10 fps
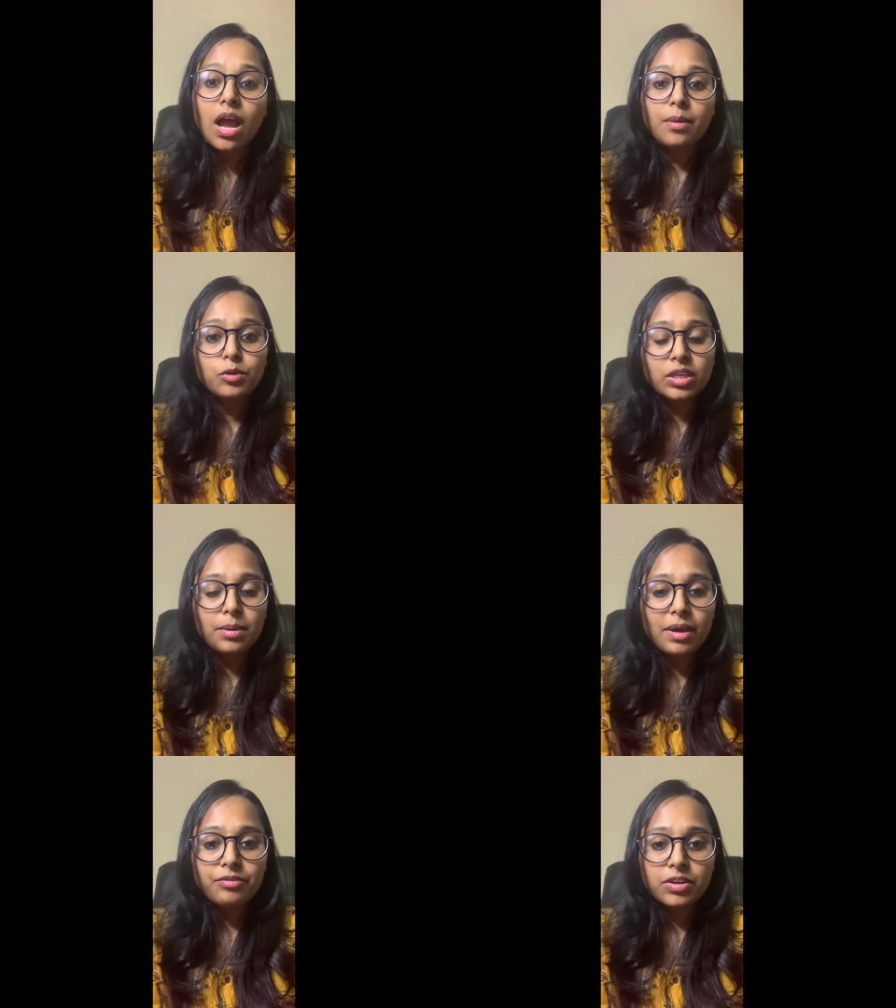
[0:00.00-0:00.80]
अब उनकी
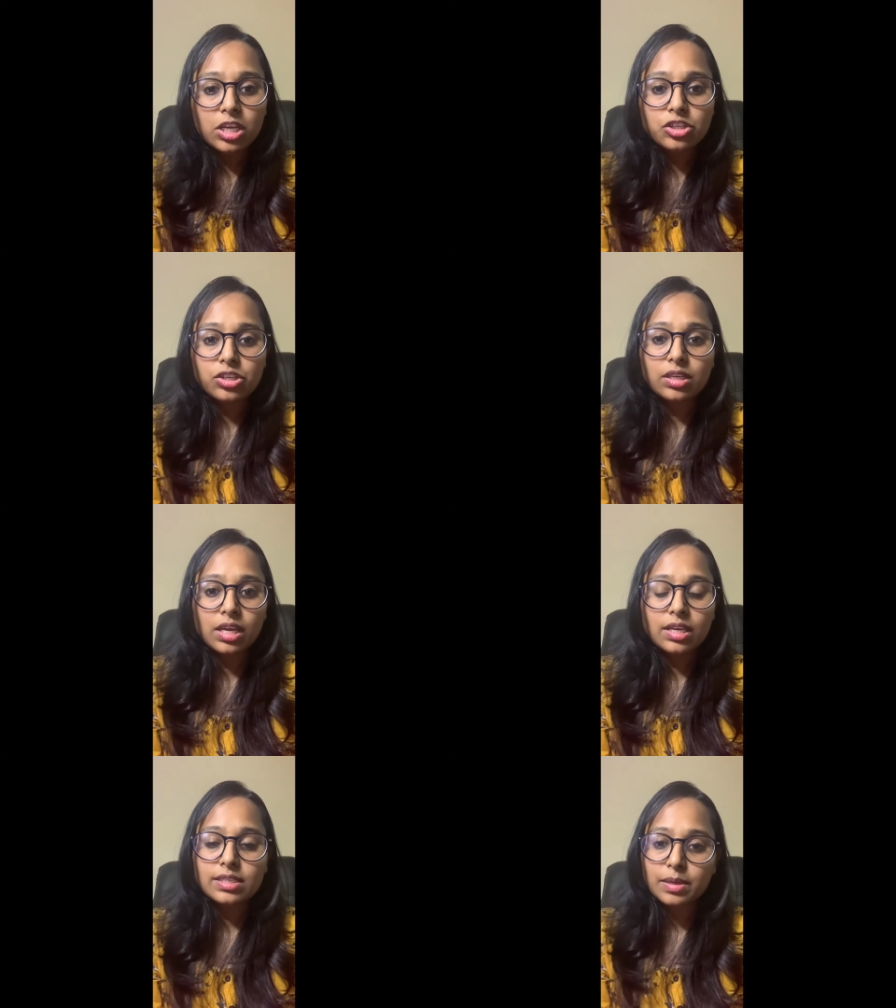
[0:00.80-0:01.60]
बाइफिकेशन के
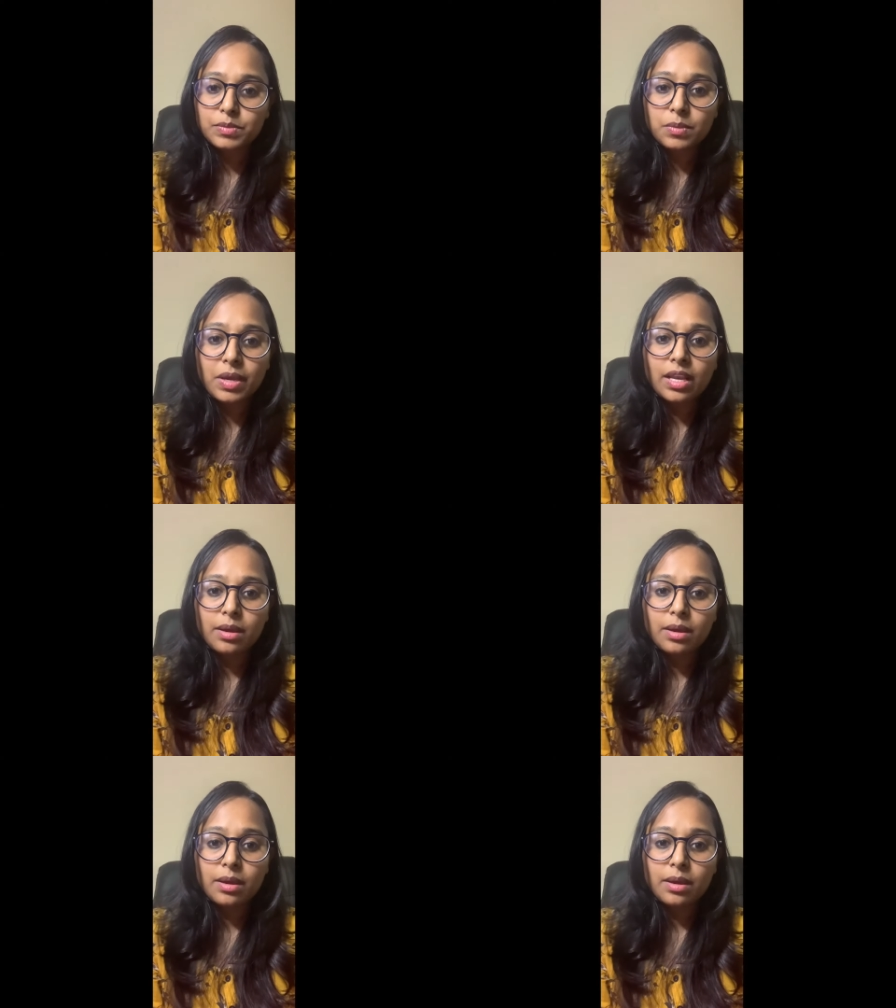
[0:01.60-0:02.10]
लिए सबसे पहला